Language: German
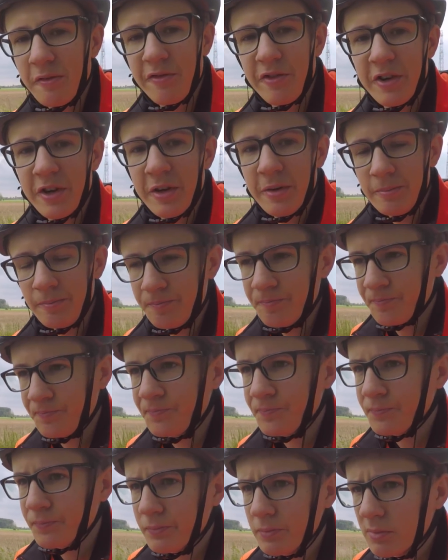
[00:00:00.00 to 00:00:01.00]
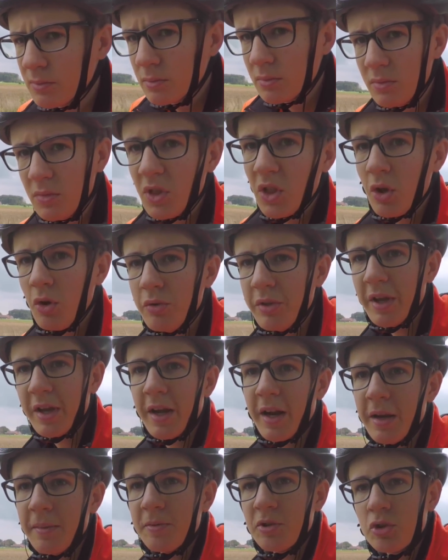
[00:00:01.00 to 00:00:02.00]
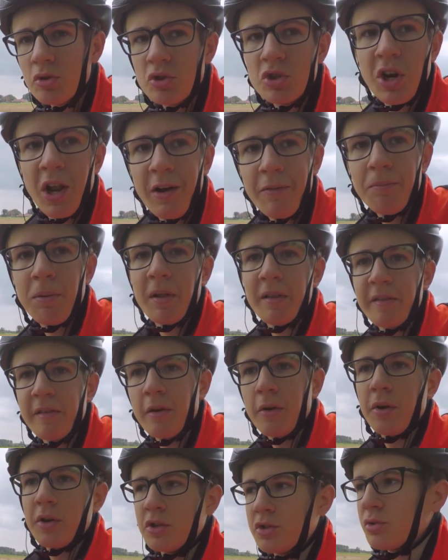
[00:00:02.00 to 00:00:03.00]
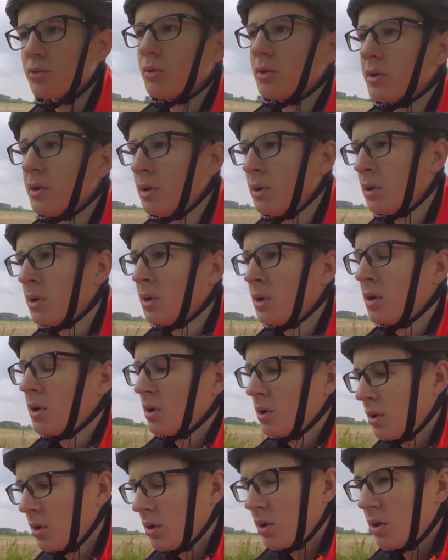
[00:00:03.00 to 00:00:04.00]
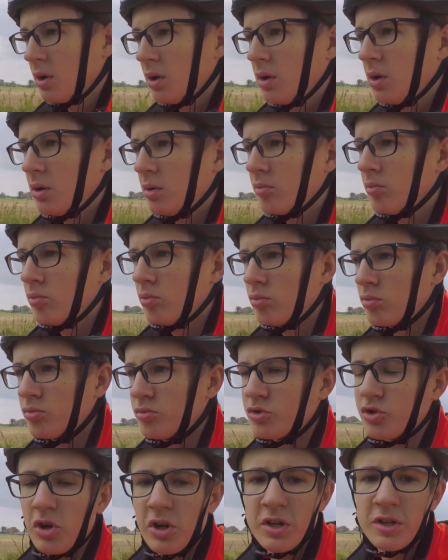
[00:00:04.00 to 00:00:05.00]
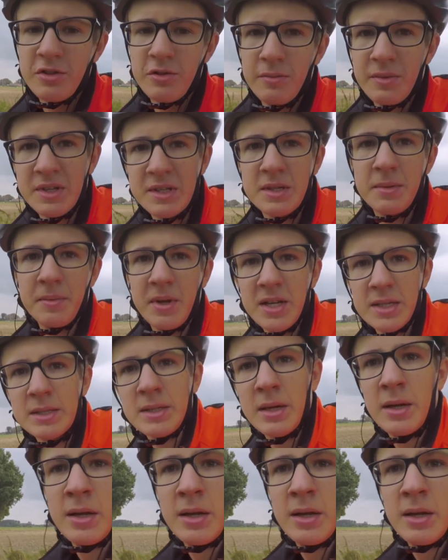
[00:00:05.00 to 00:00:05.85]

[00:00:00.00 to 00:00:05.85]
finde. Und dann kann ich mir schon einen Schlafplatz theoretisch suchen. Ähm, sollte ich zumindest demnächst.